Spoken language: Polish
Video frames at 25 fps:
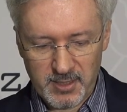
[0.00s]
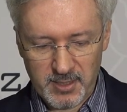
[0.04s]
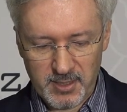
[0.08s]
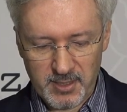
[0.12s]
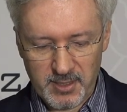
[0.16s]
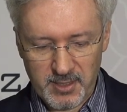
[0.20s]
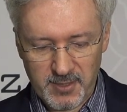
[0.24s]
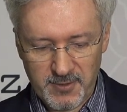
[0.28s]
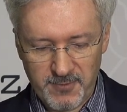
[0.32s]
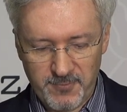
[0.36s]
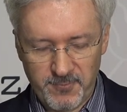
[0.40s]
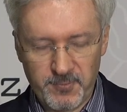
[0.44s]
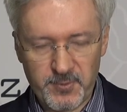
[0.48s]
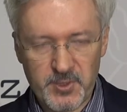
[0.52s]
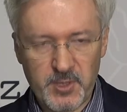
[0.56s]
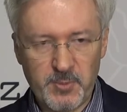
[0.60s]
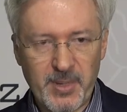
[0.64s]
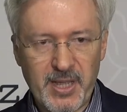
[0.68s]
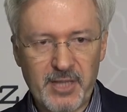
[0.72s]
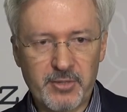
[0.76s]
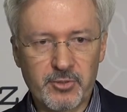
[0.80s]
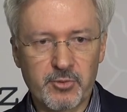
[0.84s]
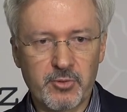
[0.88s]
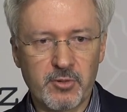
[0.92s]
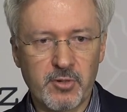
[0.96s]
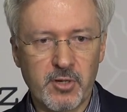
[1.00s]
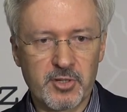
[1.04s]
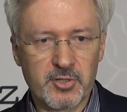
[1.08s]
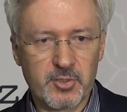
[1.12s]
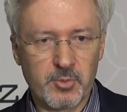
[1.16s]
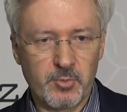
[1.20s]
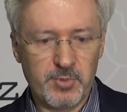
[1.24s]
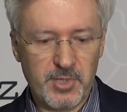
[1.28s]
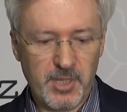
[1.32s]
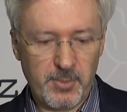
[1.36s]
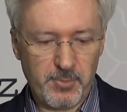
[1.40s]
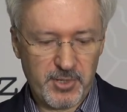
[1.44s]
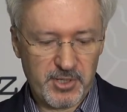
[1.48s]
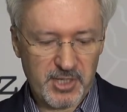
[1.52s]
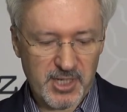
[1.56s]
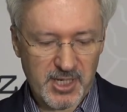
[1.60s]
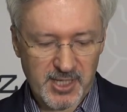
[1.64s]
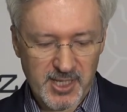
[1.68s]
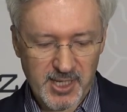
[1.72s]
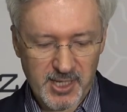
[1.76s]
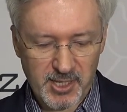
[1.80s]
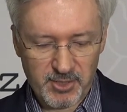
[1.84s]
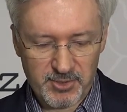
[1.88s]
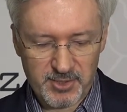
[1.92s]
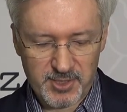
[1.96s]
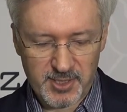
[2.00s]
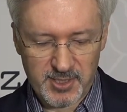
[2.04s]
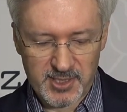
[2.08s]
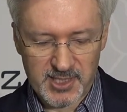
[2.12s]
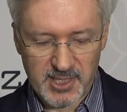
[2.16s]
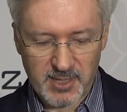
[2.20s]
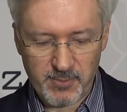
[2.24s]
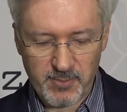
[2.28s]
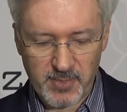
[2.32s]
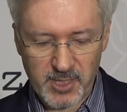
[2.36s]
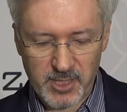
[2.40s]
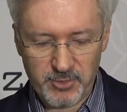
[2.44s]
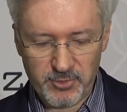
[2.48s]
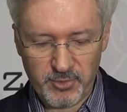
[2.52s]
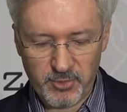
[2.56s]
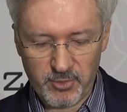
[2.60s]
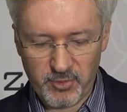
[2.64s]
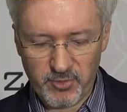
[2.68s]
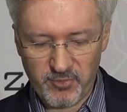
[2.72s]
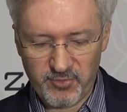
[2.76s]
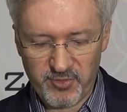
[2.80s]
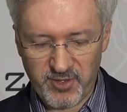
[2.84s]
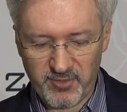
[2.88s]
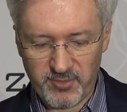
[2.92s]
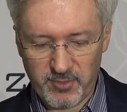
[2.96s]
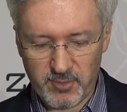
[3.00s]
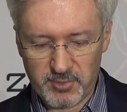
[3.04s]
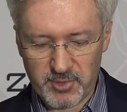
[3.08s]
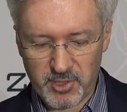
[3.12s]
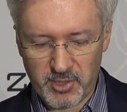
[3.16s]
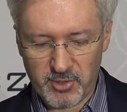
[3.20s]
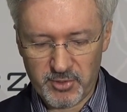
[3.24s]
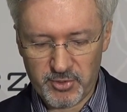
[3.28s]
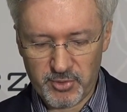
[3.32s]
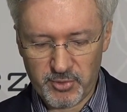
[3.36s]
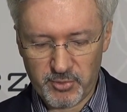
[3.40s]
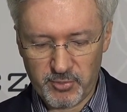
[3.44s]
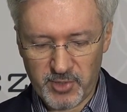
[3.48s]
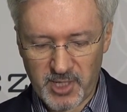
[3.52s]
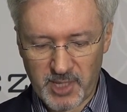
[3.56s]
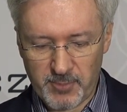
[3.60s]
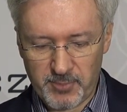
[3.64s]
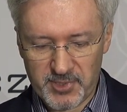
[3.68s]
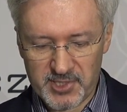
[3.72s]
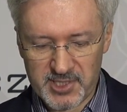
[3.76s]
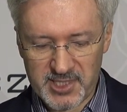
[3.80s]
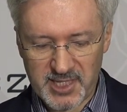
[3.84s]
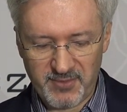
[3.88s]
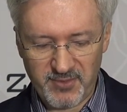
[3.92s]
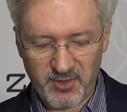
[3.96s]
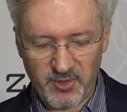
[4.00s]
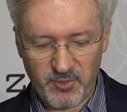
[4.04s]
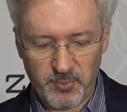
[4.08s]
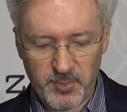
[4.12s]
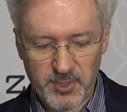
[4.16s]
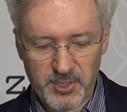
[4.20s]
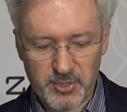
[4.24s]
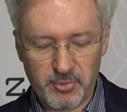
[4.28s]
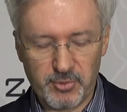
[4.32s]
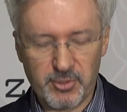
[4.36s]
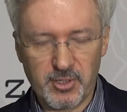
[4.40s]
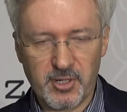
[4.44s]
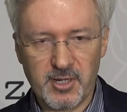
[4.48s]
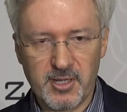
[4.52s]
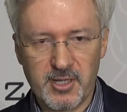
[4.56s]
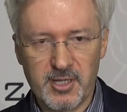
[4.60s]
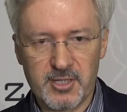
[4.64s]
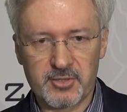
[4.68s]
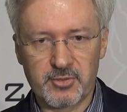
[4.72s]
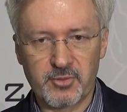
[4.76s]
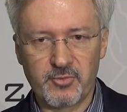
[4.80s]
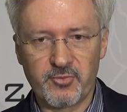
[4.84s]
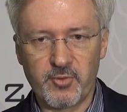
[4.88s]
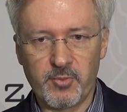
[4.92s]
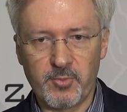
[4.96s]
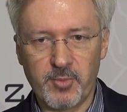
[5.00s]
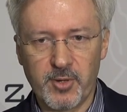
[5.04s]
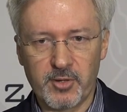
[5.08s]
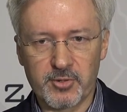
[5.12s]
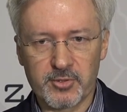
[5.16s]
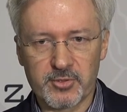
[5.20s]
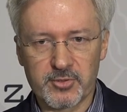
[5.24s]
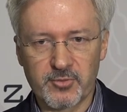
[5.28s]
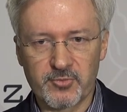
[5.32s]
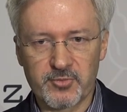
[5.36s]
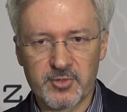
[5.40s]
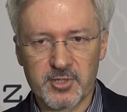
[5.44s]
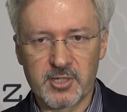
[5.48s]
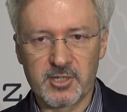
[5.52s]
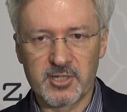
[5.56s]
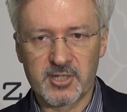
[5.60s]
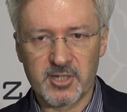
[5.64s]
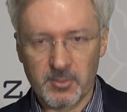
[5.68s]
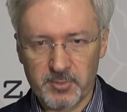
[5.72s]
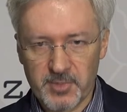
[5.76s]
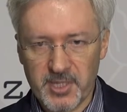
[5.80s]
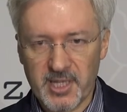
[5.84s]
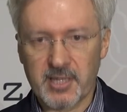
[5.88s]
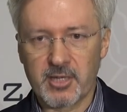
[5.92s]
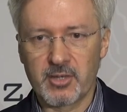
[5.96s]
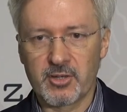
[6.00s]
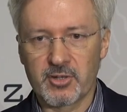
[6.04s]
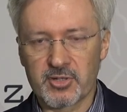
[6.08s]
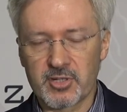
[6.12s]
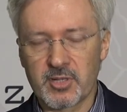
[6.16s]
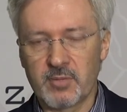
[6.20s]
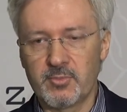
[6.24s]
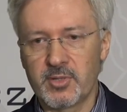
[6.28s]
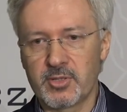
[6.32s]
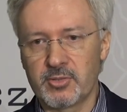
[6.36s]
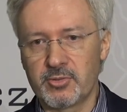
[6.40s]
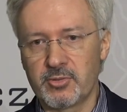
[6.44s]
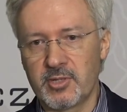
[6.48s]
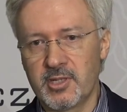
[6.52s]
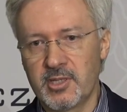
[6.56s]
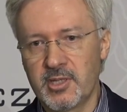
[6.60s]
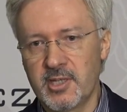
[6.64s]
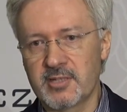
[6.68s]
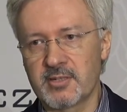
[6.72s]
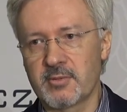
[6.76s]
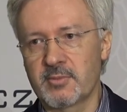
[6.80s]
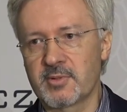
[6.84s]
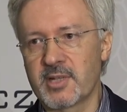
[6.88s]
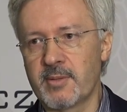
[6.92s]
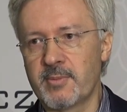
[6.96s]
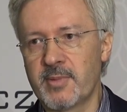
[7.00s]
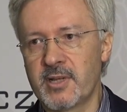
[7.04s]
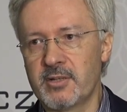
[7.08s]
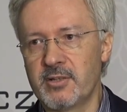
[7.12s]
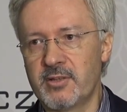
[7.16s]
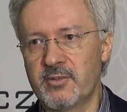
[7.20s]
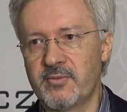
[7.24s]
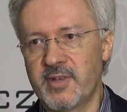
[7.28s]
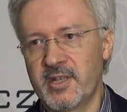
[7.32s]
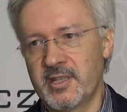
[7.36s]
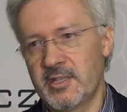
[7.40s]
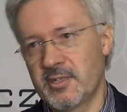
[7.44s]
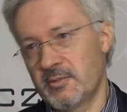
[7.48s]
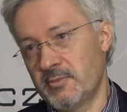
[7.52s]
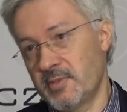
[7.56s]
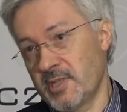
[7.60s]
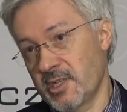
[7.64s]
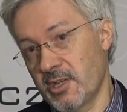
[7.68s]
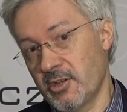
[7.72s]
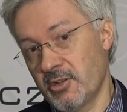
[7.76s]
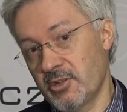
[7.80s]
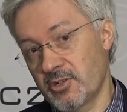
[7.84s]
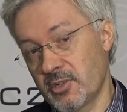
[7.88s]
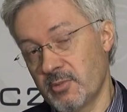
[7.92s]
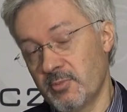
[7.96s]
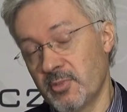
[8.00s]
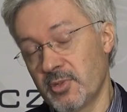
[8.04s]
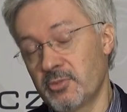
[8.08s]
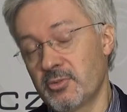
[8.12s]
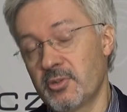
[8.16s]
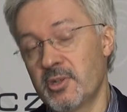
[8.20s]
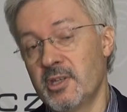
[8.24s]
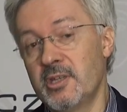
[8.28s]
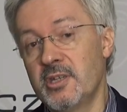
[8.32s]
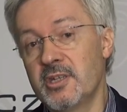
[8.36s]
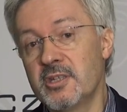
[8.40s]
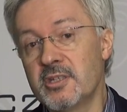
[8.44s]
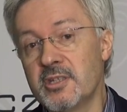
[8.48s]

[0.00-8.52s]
Y, w przypadku osób nieposiadających zameldunków w Nowym Sączu na podstawie wpisu do rejestru wyborców, czyli są takie osoby, które nie są zameldowane, są takie osoby, które